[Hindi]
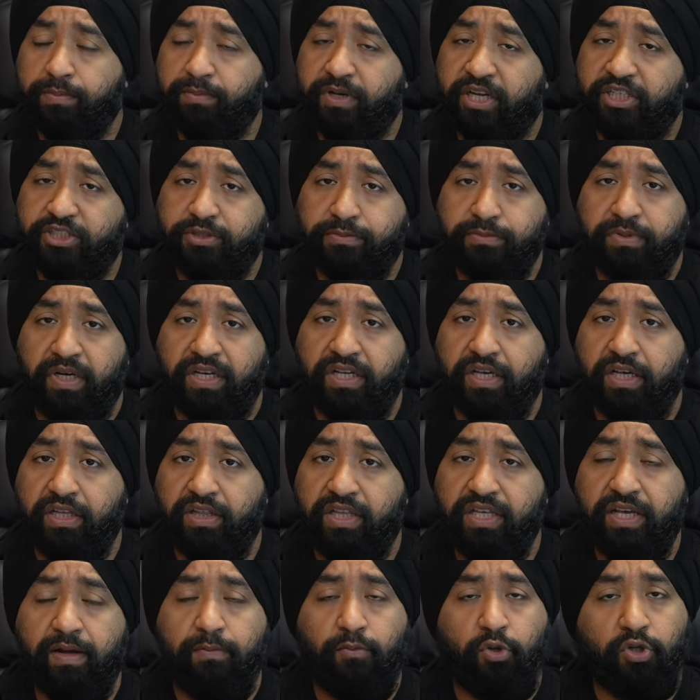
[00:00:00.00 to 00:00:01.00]
सब कस्टमर की
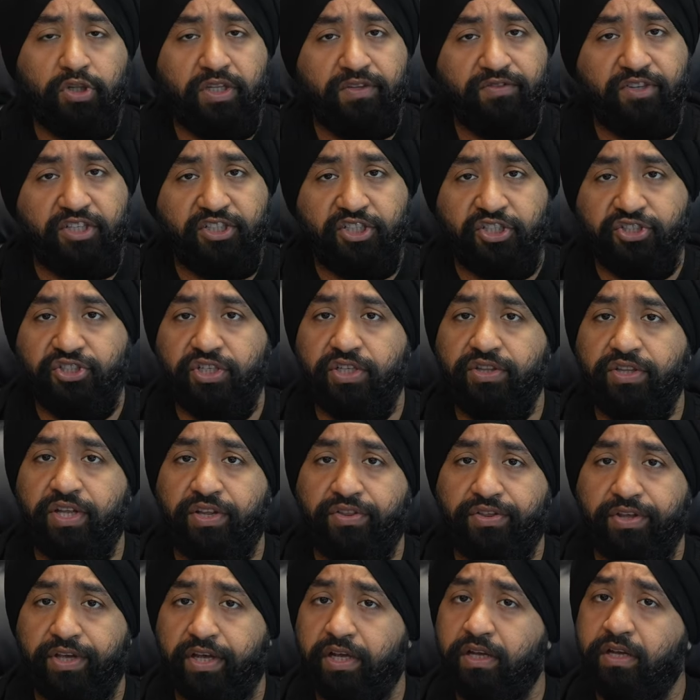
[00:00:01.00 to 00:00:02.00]
थी हम लोग से सजेशन
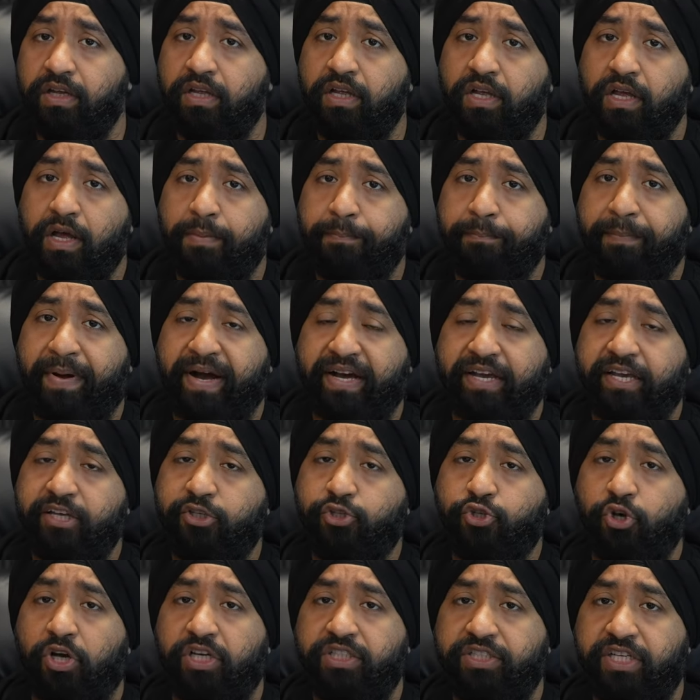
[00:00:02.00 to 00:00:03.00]
देते हैं बाकी
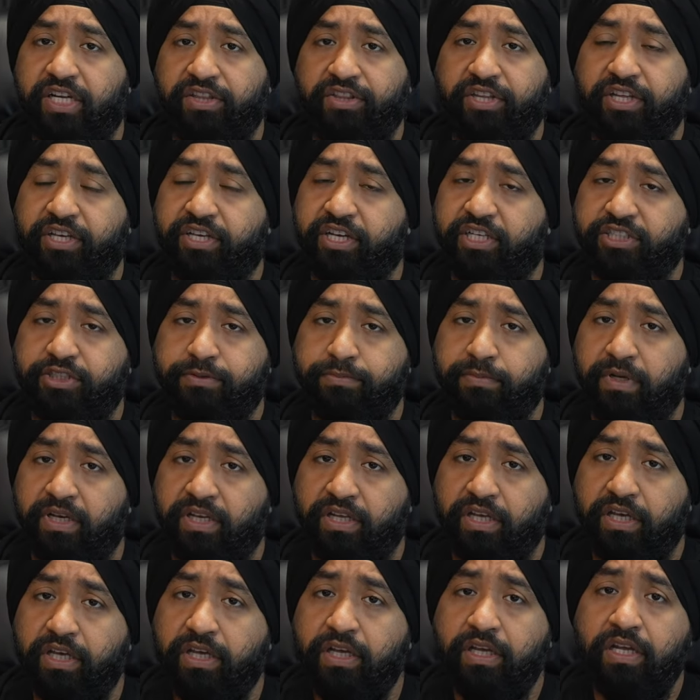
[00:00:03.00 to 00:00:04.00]
चॉइस रहती है कस्टमर
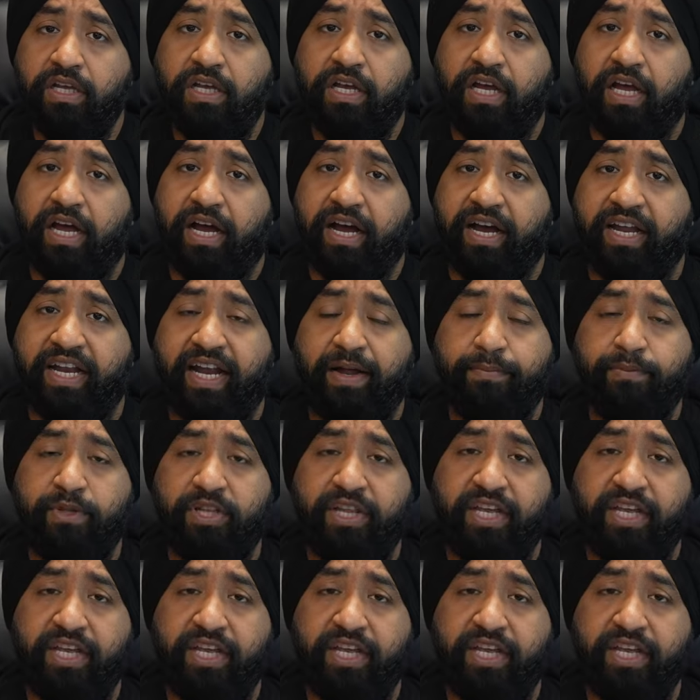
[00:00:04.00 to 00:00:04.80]
की अगर आपने